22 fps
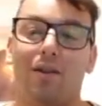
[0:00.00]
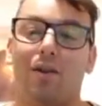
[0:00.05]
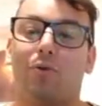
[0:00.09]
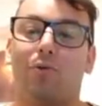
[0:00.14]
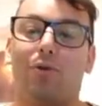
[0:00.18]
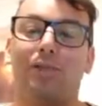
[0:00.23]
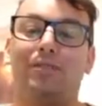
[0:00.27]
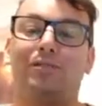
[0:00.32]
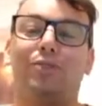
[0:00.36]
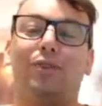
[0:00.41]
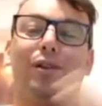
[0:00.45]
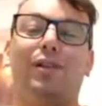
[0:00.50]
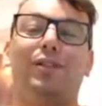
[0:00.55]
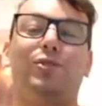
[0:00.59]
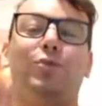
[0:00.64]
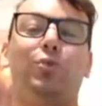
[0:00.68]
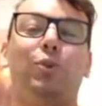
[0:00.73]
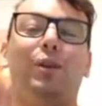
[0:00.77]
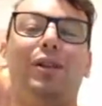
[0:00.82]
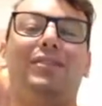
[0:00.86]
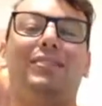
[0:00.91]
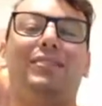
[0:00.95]
Questo è il
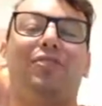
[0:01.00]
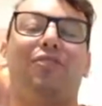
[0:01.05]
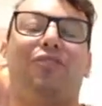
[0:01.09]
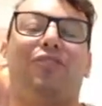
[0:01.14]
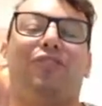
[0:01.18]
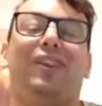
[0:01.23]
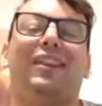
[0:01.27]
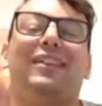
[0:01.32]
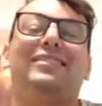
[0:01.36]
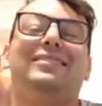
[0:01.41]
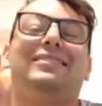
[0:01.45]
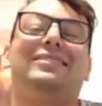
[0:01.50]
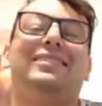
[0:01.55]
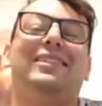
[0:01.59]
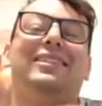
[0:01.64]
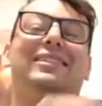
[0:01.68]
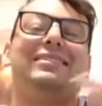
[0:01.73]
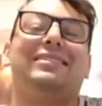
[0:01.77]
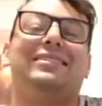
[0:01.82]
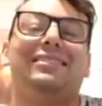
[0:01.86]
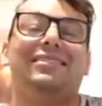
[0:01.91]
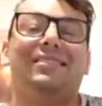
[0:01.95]
tweet
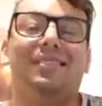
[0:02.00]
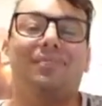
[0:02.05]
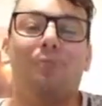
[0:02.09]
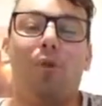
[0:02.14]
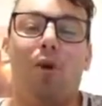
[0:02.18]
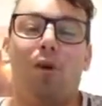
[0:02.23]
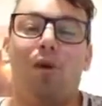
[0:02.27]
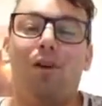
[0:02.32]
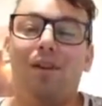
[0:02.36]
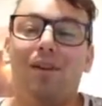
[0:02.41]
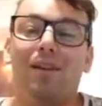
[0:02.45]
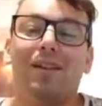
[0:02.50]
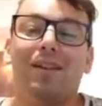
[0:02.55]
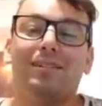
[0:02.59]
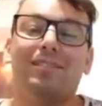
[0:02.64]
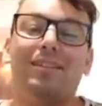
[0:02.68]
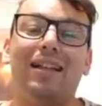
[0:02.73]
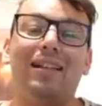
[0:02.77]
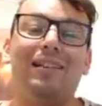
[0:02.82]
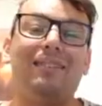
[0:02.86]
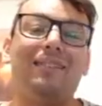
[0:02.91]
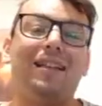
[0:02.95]
freddissimo
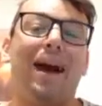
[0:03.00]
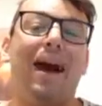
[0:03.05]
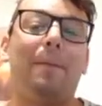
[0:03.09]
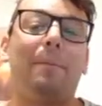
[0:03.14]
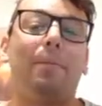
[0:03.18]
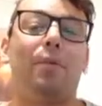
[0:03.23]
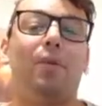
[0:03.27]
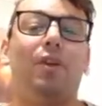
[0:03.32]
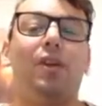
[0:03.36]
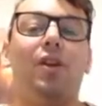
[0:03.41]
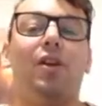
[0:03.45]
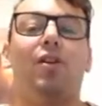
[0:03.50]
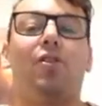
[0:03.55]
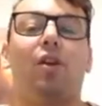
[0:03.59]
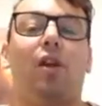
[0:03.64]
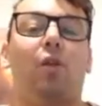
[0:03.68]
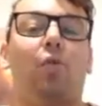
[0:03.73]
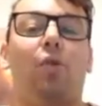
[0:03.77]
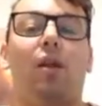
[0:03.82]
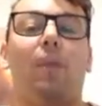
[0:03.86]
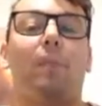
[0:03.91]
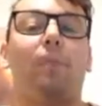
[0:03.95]
del Napoli, con
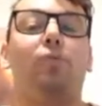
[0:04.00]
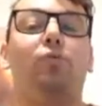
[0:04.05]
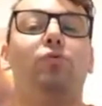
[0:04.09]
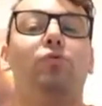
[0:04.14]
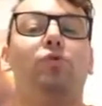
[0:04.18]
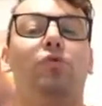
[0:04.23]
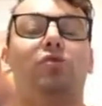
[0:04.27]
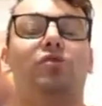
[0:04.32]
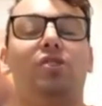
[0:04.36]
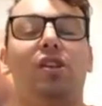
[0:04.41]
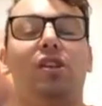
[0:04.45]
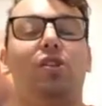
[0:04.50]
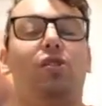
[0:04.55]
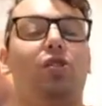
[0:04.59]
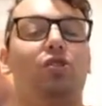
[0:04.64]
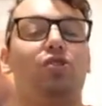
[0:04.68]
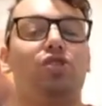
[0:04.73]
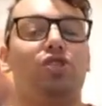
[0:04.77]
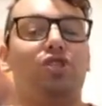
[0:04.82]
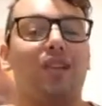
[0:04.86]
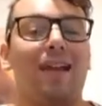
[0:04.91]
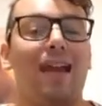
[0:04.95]
la quale appunto si
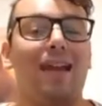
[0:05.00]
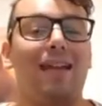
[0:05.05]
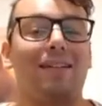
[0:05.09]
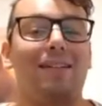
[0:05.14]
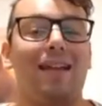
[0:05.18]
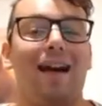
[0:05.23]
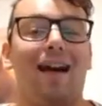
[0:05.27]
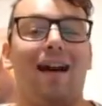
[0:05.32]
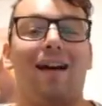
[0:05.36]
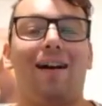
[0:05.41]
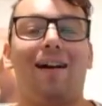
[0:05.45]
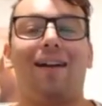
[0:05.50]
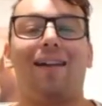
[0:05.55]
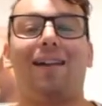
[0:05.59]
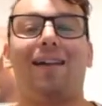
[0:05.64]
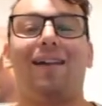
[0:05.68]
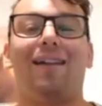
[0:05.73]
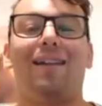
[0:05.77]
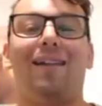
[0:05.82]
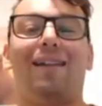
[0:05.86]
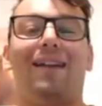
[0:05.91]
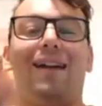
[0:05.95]

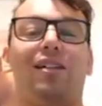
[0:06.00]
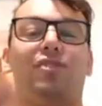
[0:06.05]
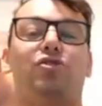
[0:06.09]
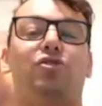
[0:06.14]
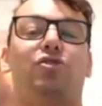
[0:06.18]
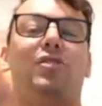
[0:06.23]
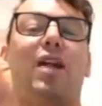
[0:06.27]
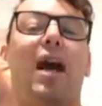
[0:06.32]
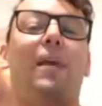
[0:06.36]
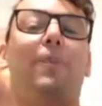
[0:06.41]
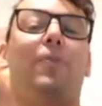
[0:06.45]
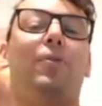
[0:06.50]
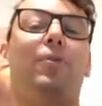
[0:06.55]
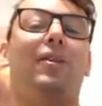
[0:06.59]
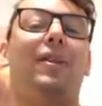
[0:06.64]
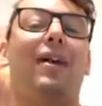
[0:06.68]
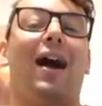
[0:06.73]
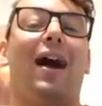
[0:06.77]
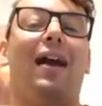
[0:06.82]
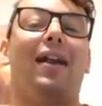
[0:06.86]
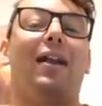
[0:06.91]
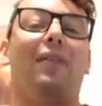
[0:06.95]
congeda il calcio
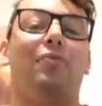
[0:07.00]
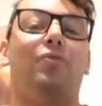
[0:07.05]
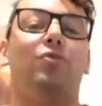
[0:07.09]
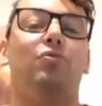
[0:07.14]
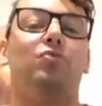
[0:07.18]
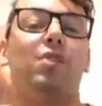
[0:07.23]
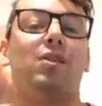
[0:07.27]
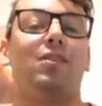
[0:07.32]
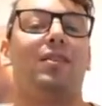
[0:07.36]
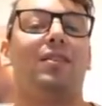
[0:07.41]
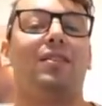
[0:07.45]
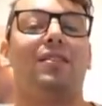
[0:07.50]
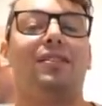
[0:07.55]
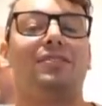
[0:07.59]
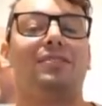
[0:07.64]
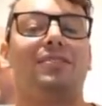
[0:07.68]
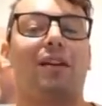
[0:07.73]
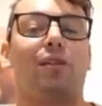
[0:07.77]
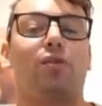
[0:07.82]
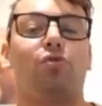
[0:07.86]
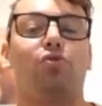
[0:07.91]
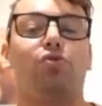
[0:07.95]
Napoli alla figura di
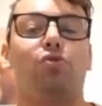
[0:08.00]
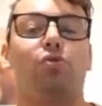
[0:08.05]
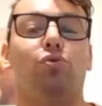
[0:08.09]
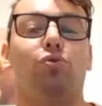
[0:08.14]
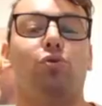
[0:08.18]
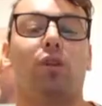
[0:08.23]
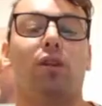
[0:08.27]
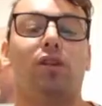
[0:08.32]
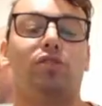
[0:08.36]
Cristiano Giuntoli.